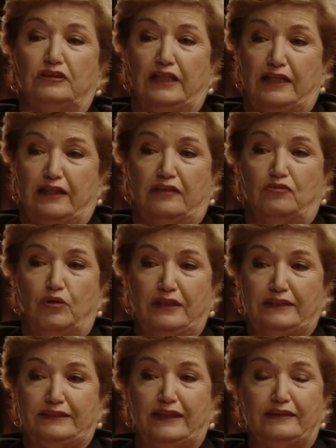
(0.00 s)
delle
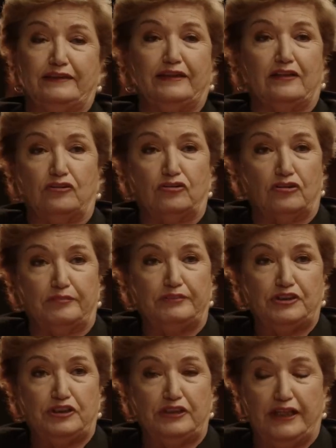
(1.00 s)
qualità interiori
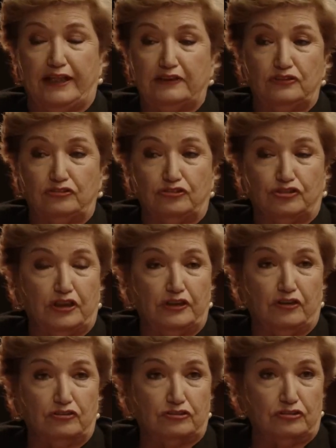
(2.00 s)
micidiali, io non ce
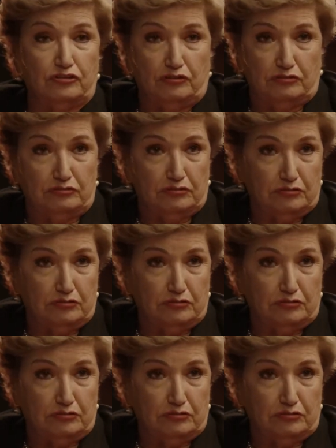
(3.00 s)
li ho, sono